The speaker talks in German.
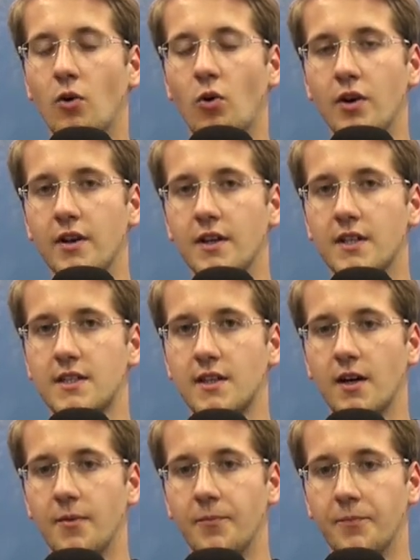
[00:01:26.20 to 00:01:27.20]
Und
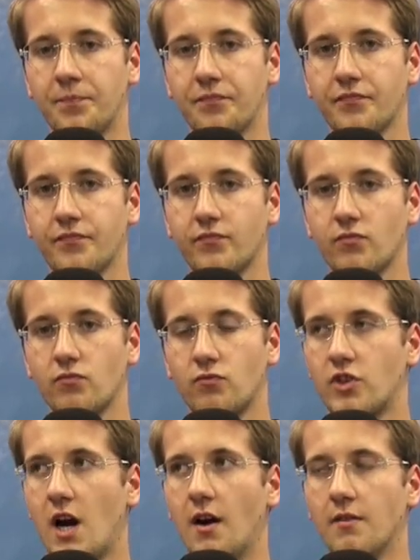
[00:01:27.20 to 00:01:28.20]
ähm,
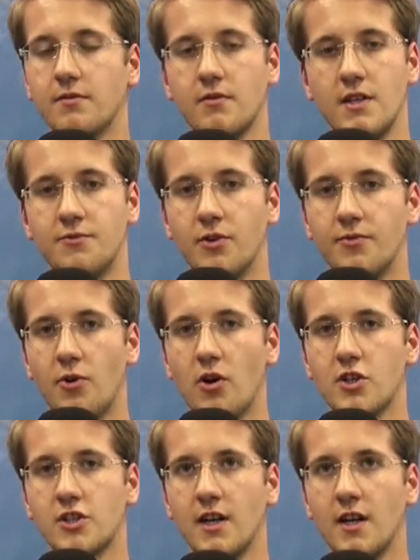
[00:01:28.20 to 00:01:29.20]
ja, es wurde
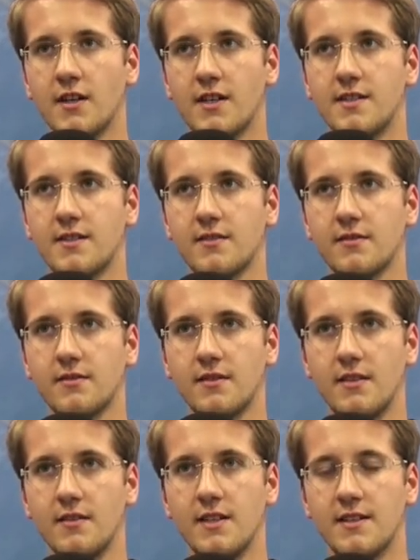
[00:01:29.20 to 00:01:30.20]
vorgestellt, dass
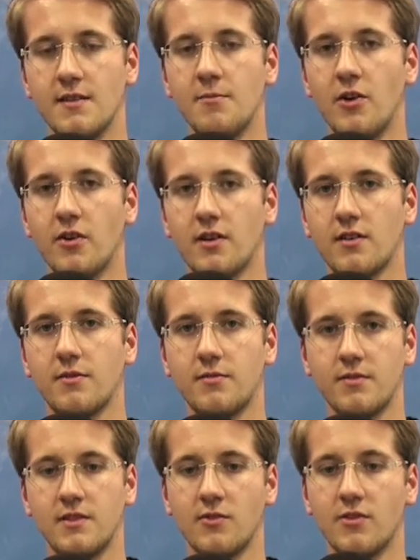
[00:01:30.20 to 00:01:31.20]
es immer noch
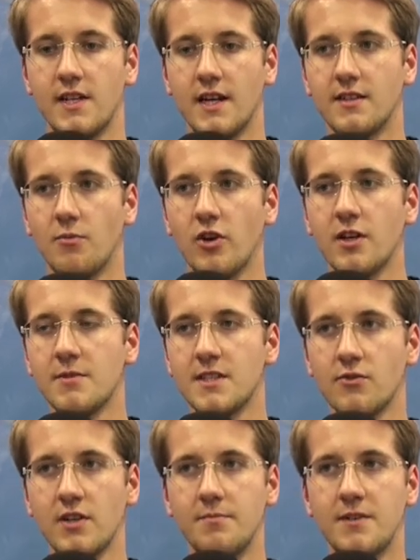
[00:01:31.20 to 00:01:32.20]
sogenannte Meuchelmissionen
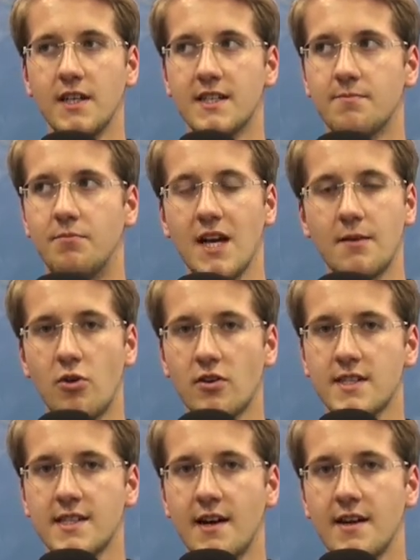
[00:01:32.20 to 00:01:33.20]
missionen gibt, die jetzt
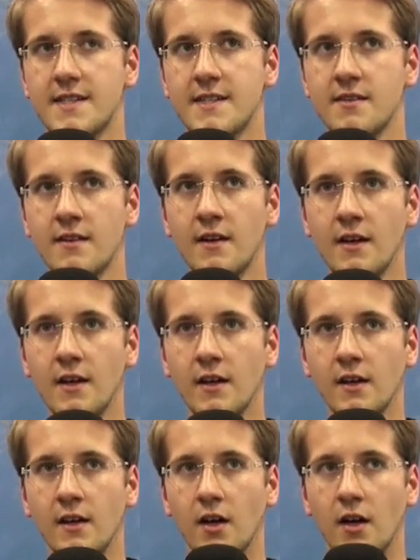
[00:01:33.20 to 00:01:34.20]
Blackboxes heißen.
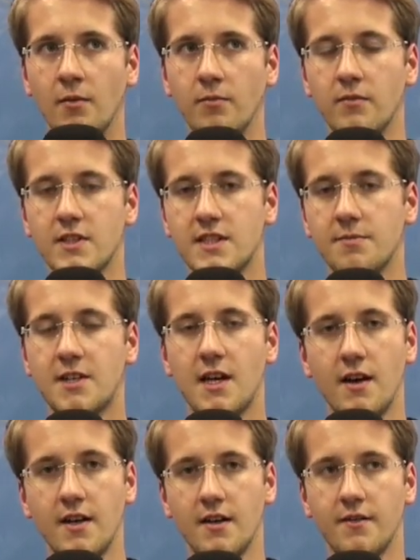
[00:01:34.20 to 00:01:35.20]
Ähm, es gibt
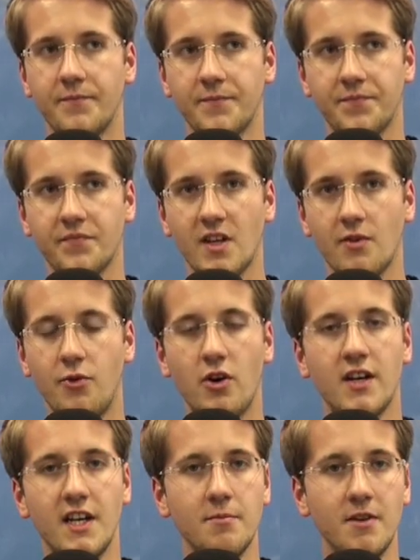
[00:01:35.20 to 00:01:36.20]
keinen
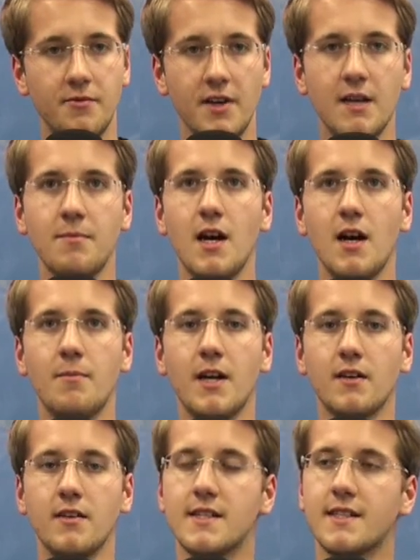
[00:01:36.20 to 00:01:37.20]
vorgegebenen Weg mehr.
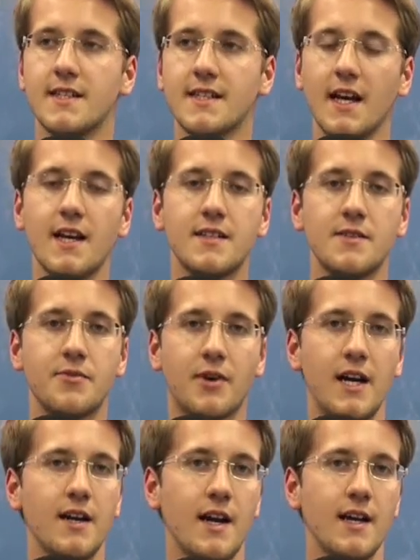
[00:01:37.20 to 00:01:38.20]
Man ist jetzt relativ
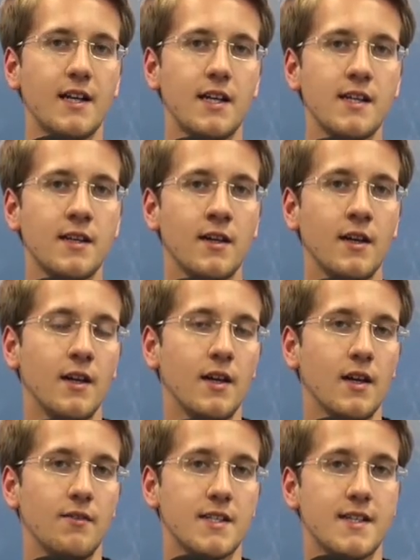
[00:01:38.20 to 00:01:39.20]
frei eigentlich,
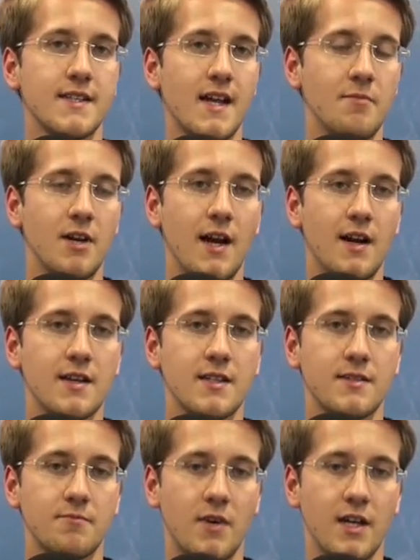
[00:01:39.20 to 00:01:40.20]
was das
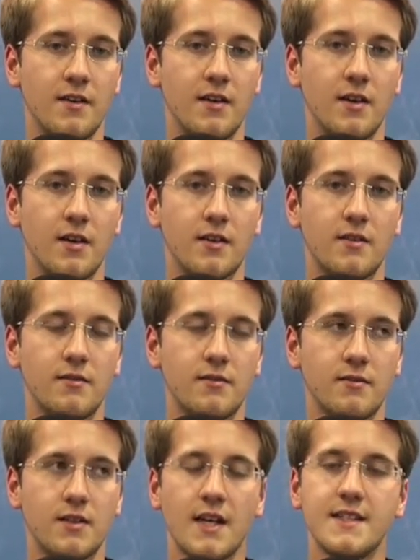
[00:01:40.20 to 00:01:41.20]
anbelangt. Man äh,
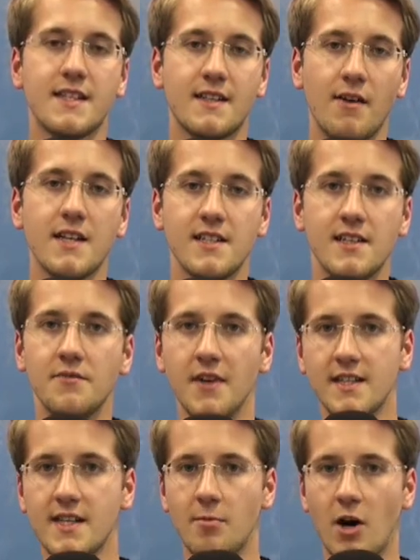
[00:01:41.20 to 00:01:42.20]
kann sich quasi den
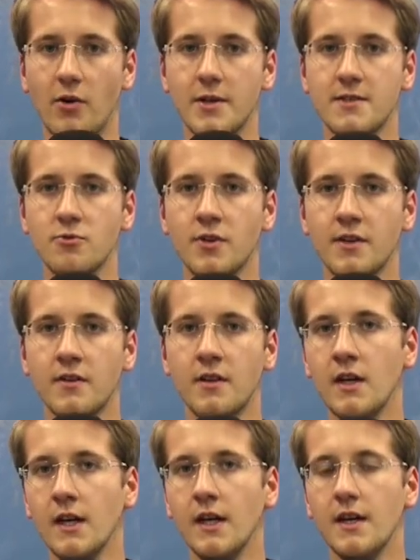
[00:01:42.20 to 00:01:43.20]
Weg selber aussuchen.
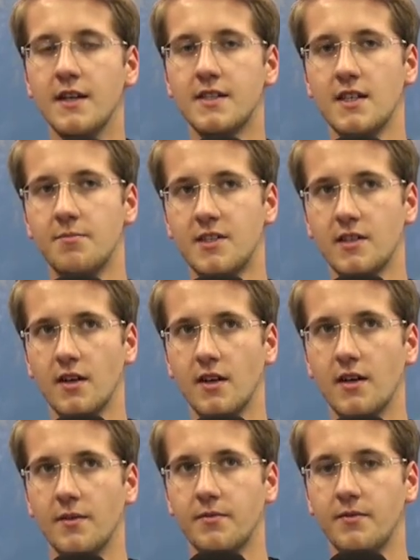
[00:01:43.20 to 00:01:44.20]
Es gibt
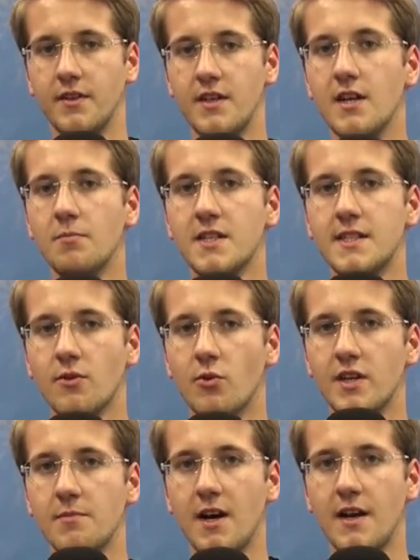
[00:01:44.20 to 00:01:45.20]
äh,
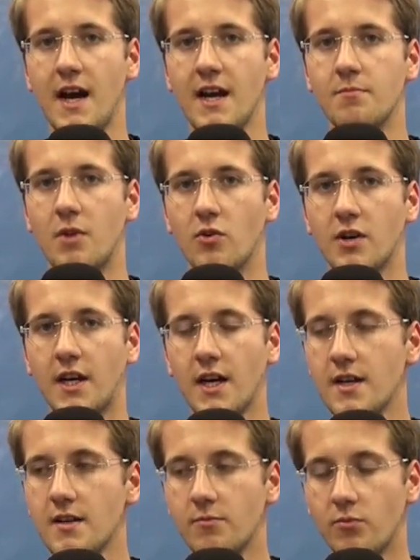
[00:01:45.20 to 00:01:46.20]
Nebenmissionen, die man einbauen
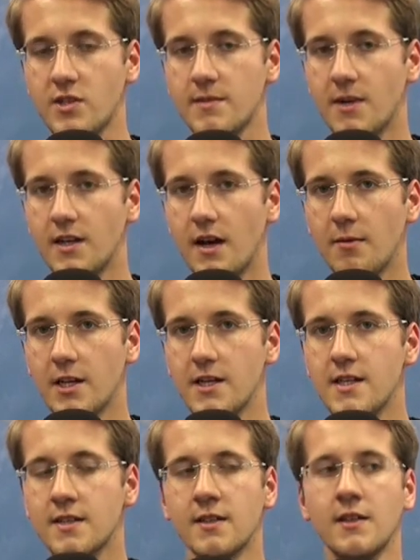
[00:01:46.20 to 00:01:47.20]
kann, muss man aber
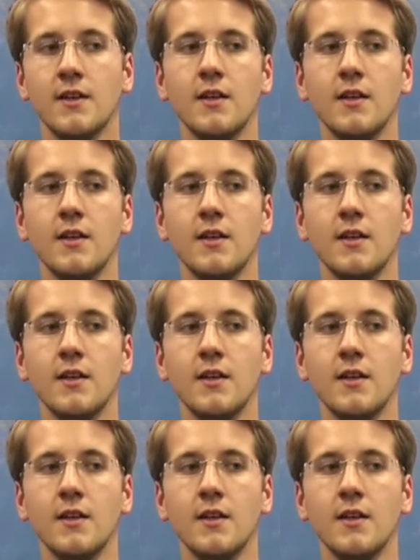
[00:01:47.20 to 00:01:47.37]
nicht.